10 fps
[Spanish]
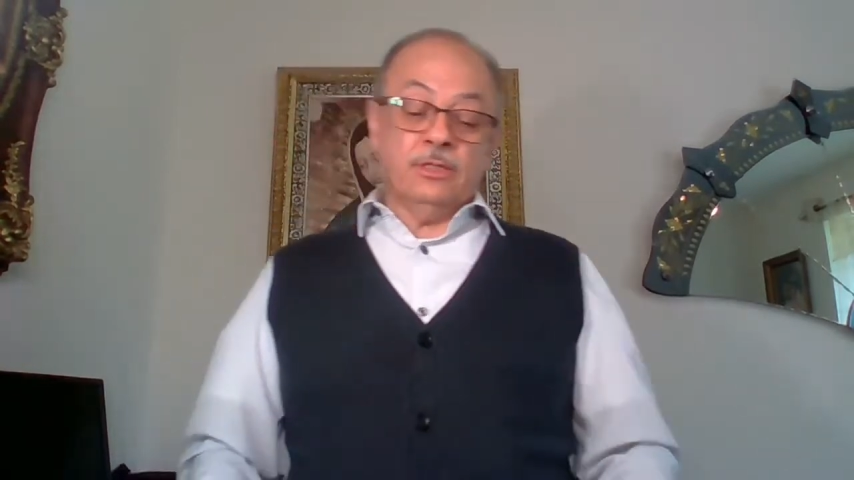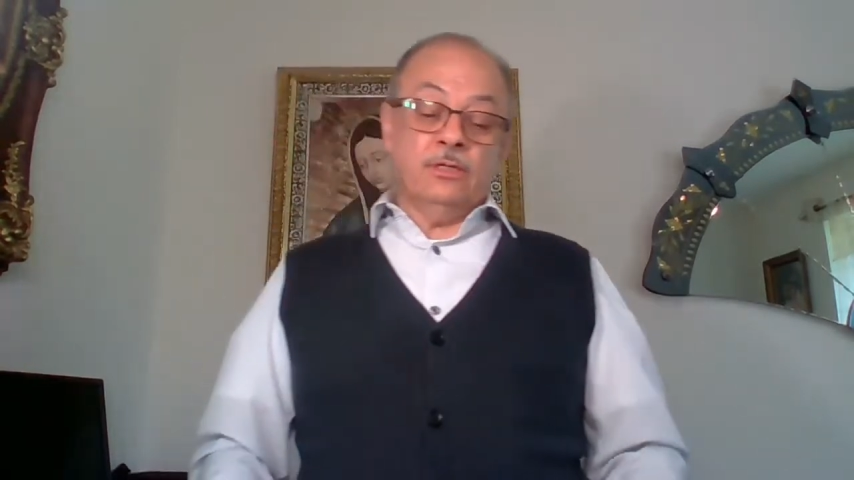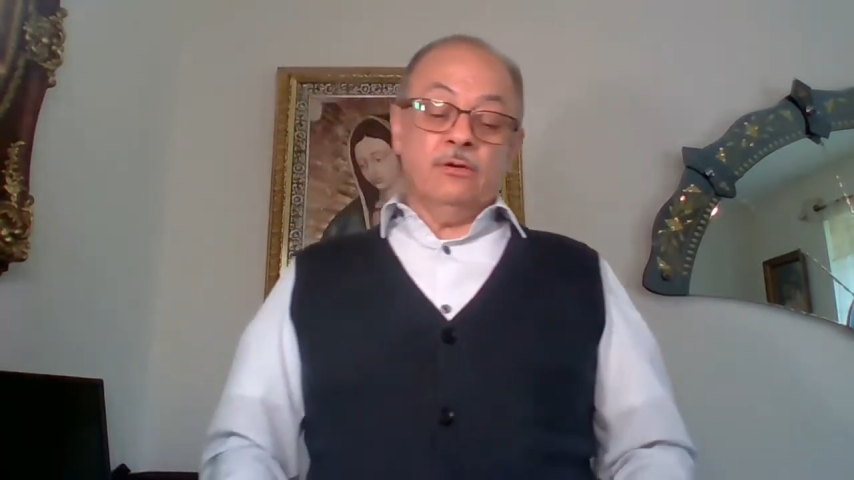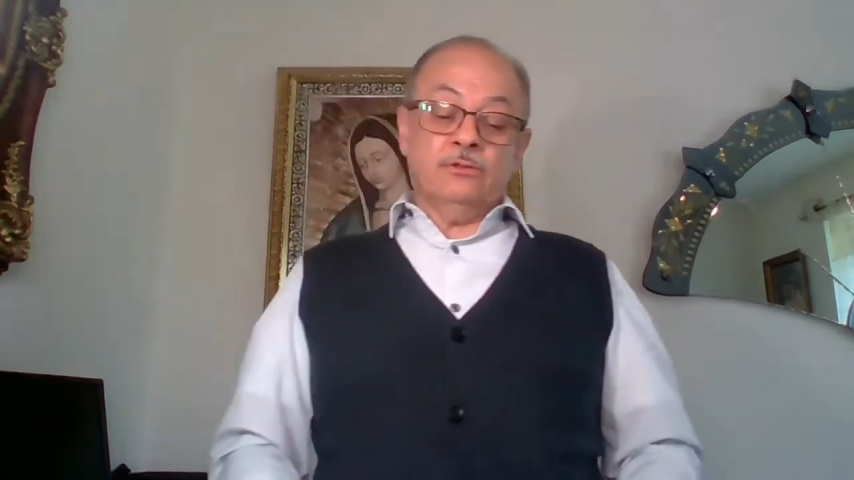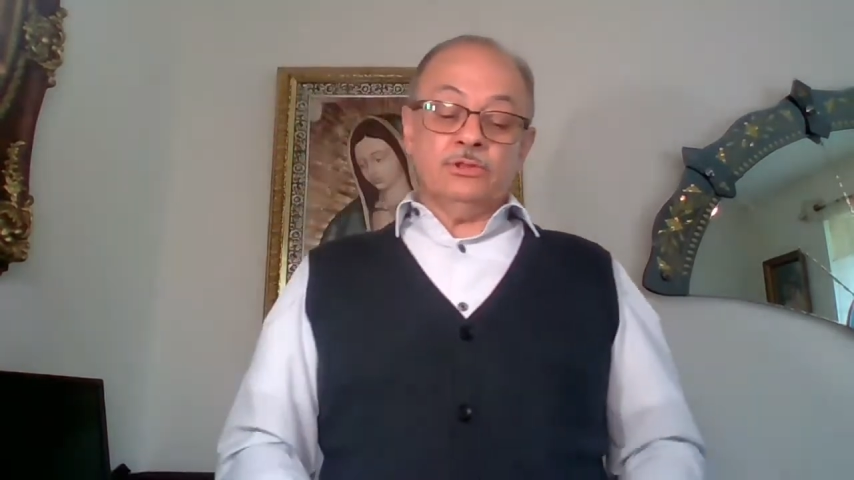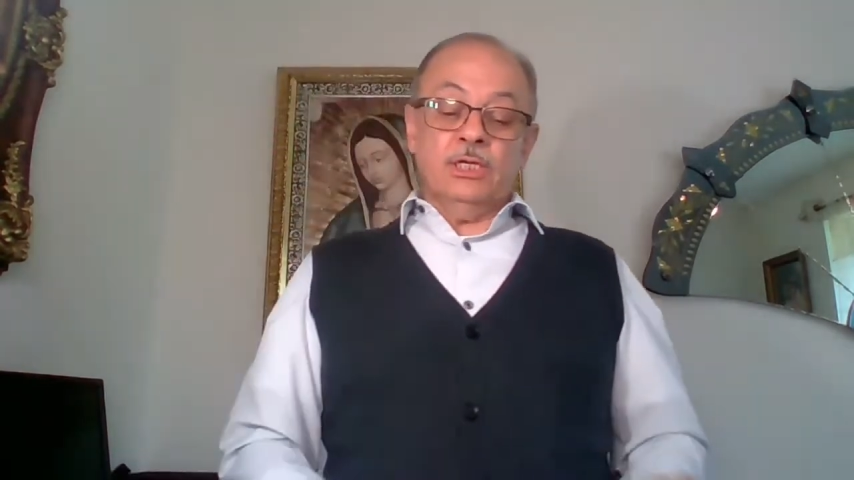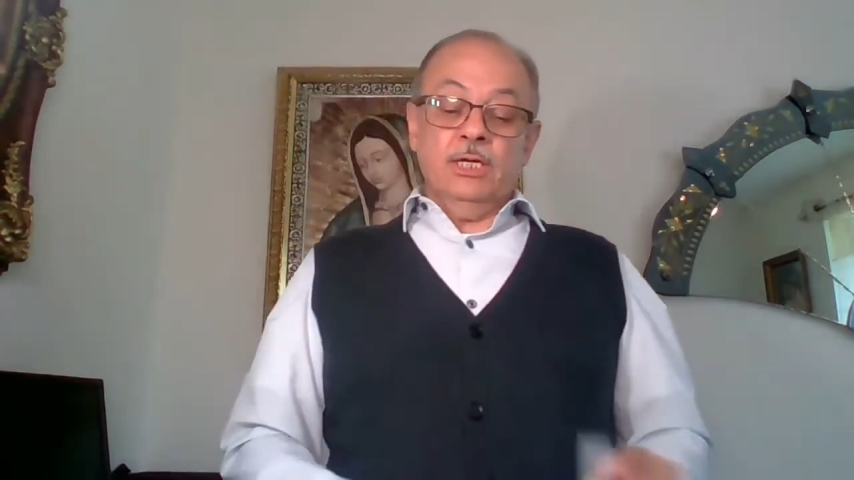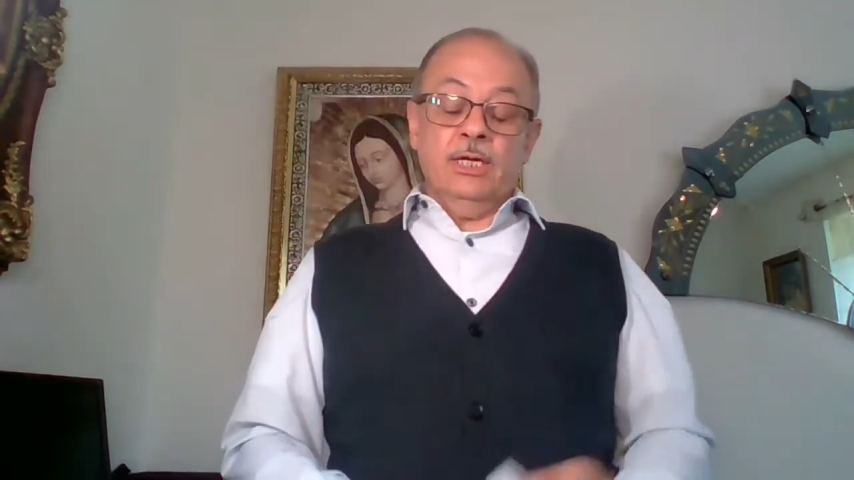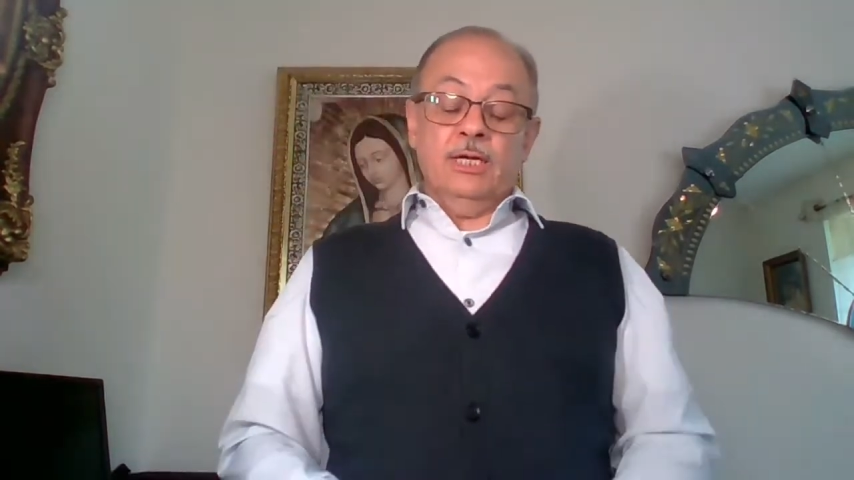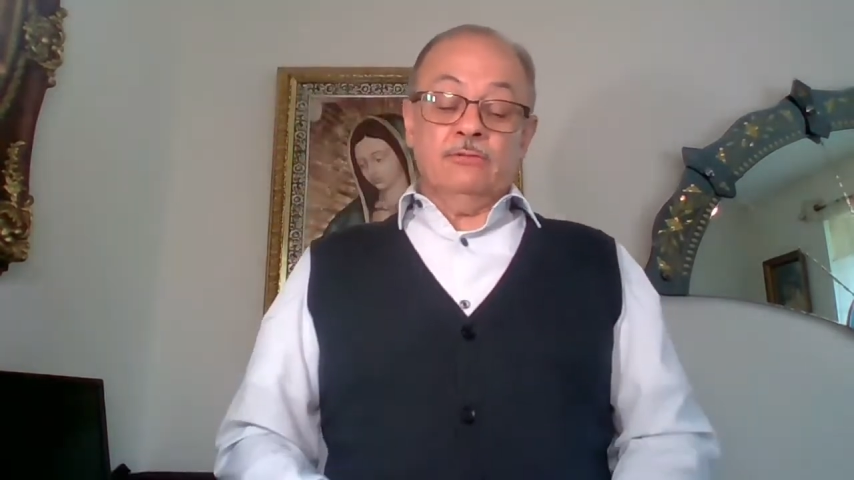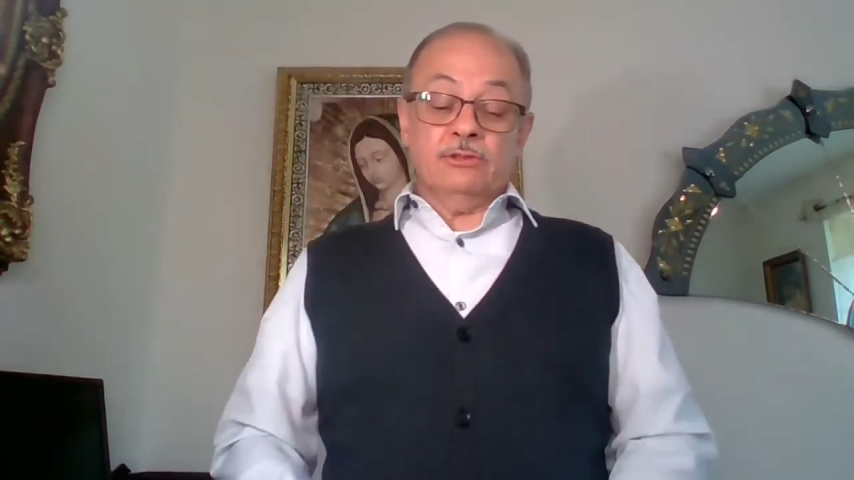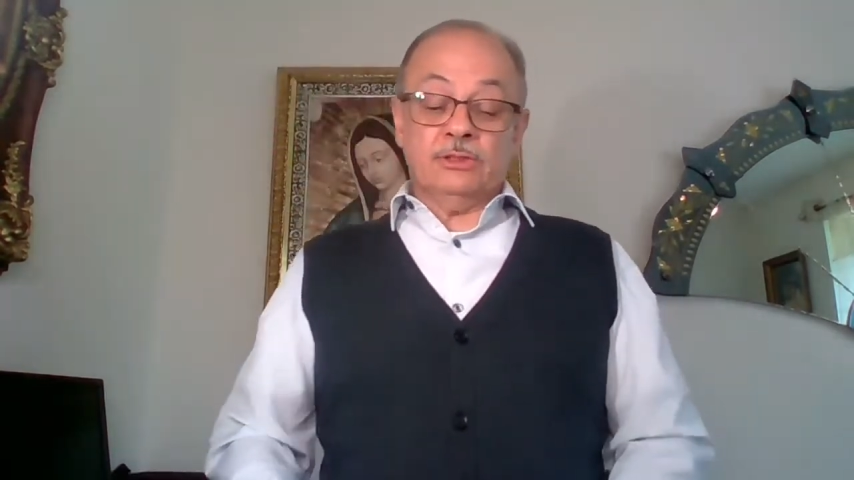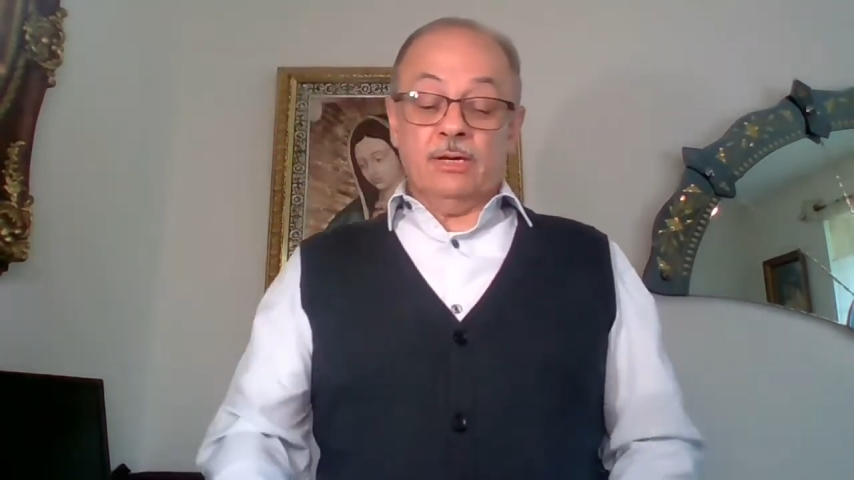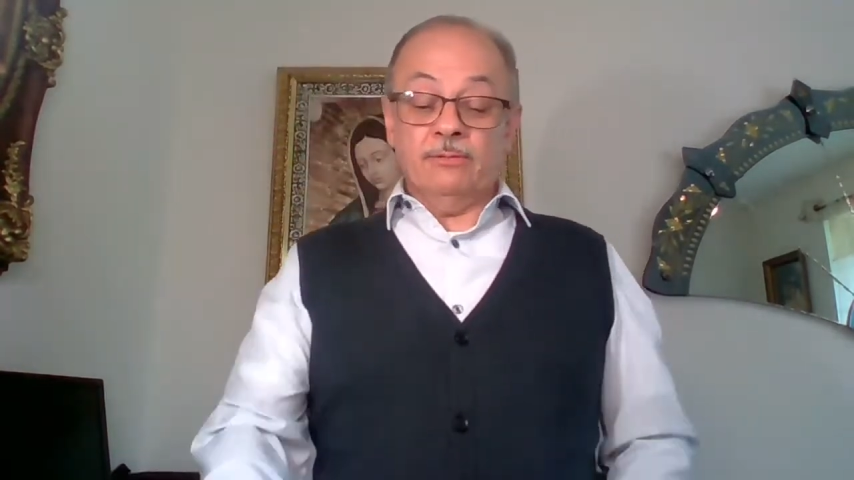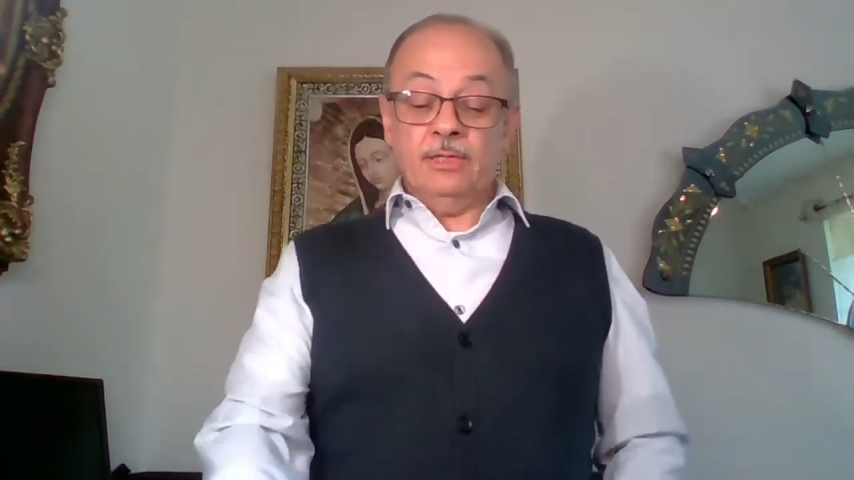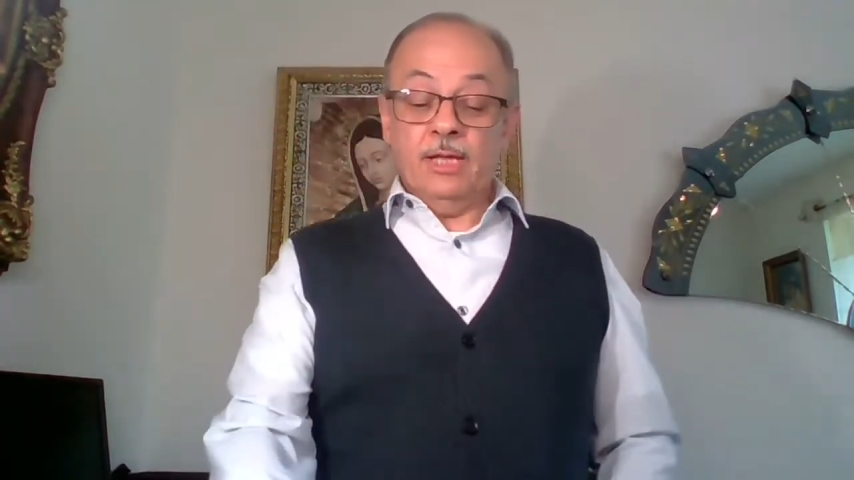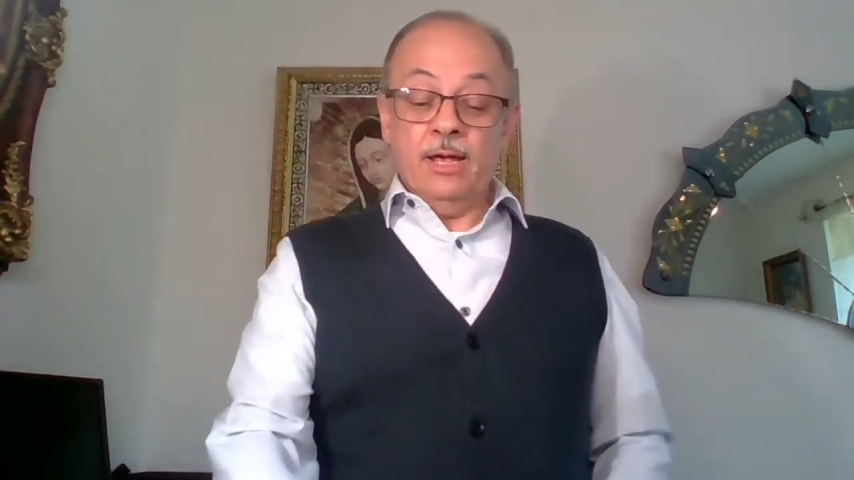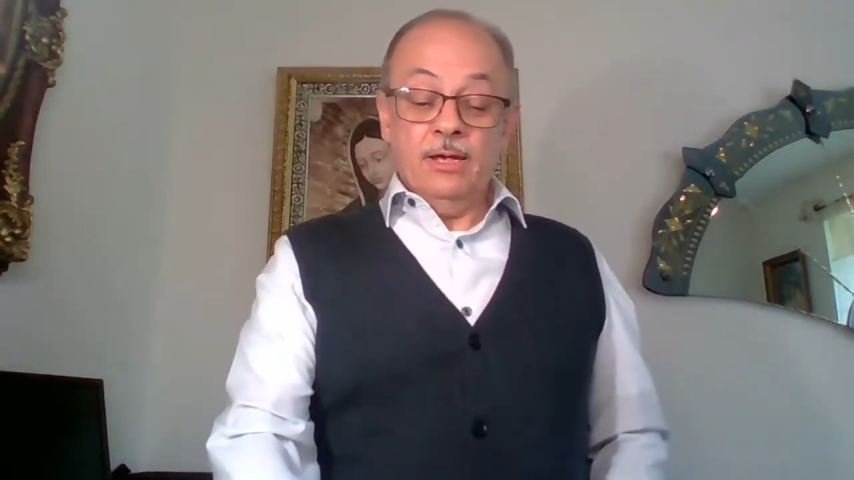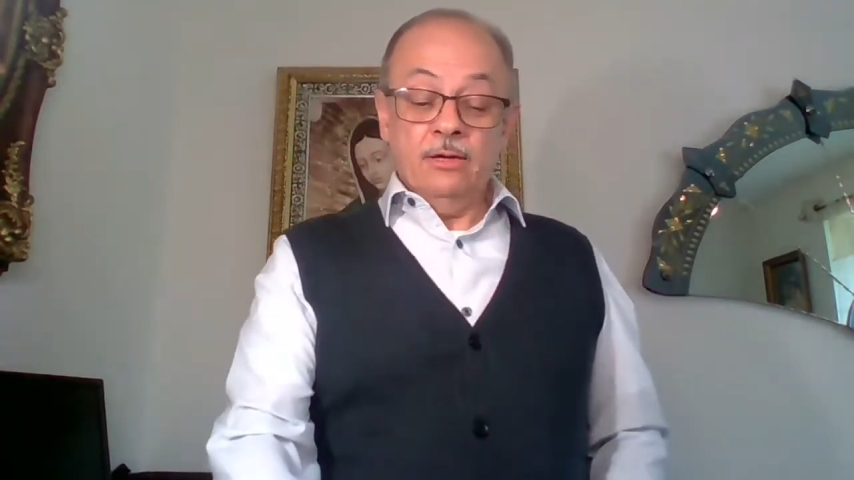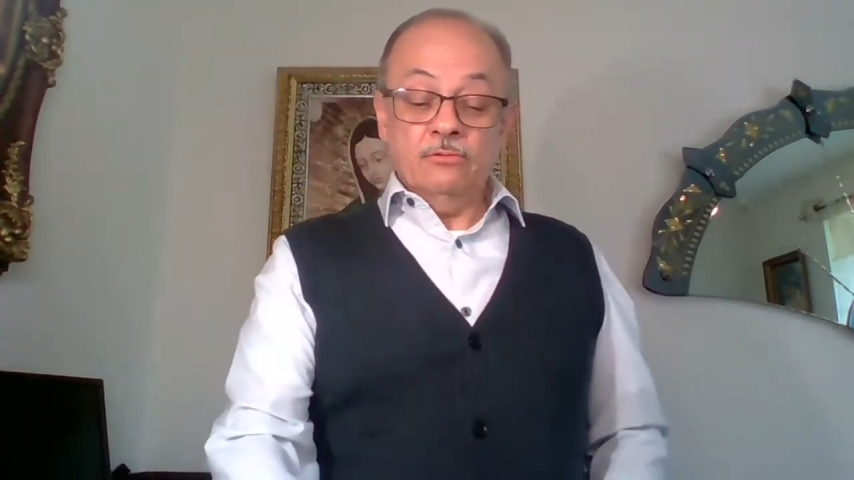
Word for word: Dios en nuestra vida.